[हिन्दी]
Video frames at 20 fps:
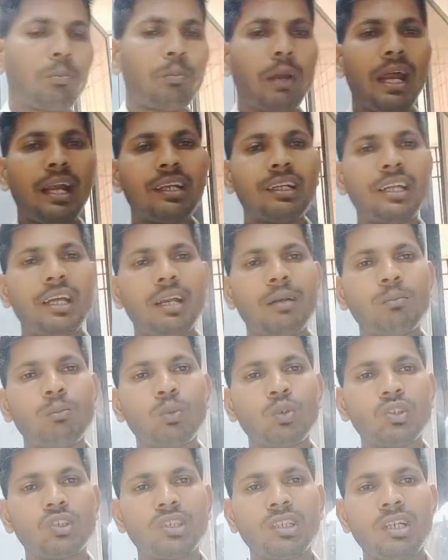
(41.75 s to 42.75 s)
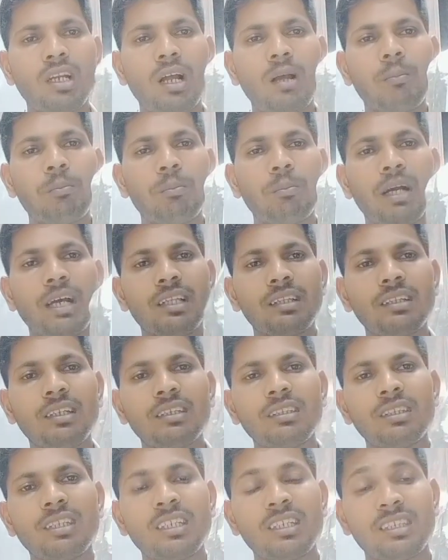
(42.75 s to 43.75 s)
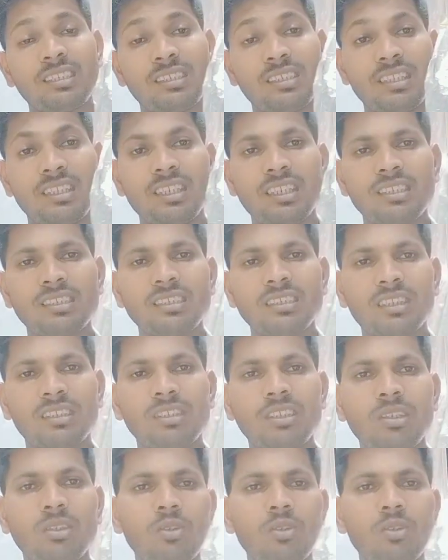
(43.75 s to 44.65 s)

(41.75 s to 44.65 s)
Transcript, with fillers: फैट एंड बूस्टर आप बेहतर तरीके से देख सकते हैं